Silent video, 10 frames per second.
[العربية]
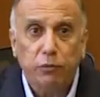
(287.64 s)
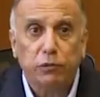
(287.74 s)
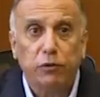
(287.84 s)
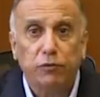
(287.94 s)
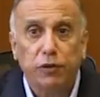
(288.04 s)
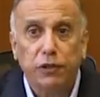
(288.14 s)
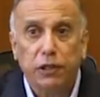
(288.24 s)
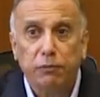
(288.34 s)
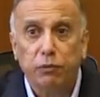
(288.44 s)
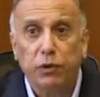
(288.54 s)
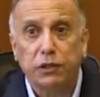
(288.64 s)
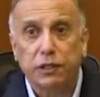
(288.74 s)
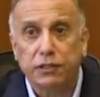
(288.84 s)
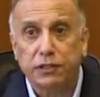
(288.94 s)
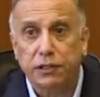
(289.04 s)
تم تنفيذها بوقت
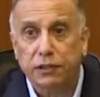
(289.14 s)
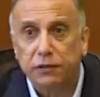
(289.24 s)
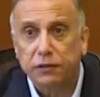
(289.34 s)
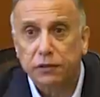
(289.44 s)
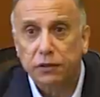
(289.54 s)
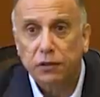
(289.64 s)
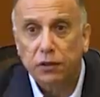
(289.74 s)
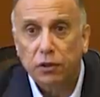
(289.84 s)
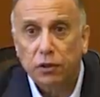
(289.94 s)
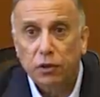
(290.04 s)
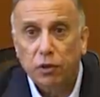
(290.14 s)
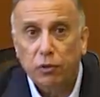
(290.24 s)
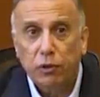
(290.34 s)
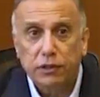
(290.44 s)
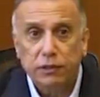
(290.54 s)
قصير
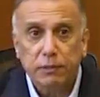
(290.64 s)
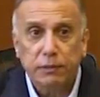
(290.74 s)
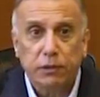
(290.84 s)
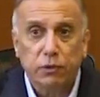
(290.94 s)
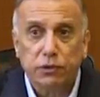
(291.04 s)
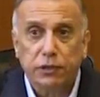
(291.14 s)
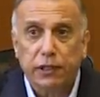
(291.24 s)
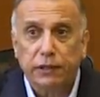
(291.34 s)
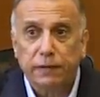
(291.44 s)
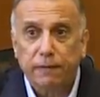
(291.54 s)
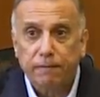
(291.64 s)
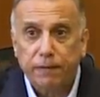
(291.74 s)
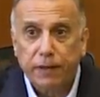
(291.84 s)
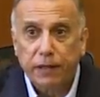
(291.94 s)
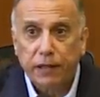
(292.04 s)
والتزمنا بالتوصيات
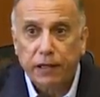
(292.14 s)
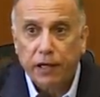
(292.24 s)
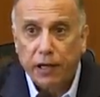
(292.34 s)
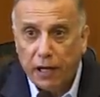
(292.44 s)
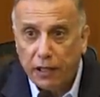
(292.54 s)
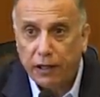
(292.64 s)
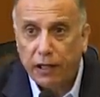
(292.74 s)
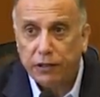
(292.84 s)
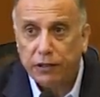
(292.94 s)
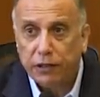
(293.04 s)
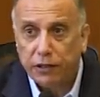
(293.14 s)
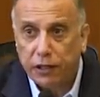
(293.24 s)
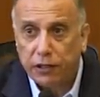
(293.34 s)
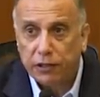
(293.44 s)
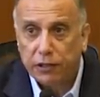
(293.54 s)
هذه حادثة
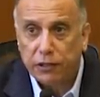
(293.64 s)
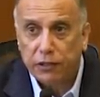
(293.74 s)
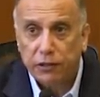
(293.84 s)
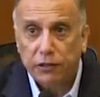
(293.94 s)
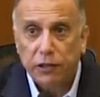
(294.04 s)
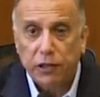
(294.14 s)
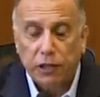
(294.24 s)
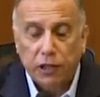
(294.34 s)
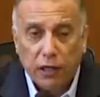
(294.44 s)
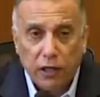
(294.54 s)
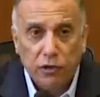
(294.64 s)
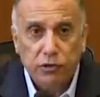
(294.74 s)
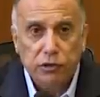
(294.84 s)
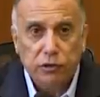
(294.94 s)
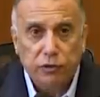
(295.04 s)
كذلك
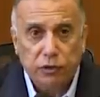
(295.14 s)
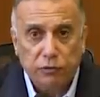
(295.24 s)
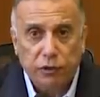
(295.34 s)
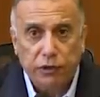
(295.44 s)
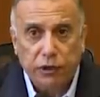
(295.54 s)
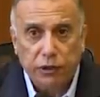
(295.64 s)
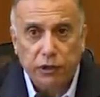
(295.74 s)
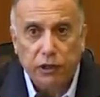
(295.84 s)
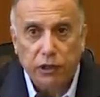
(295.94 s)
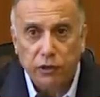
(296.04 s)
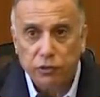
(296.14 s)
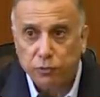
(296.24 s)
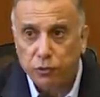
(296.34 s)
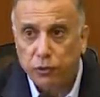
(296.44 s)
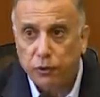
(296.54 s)
اللجنة سوف ترفع تقرير خلال
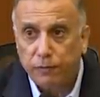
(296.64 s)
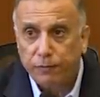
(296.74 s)
أسبوع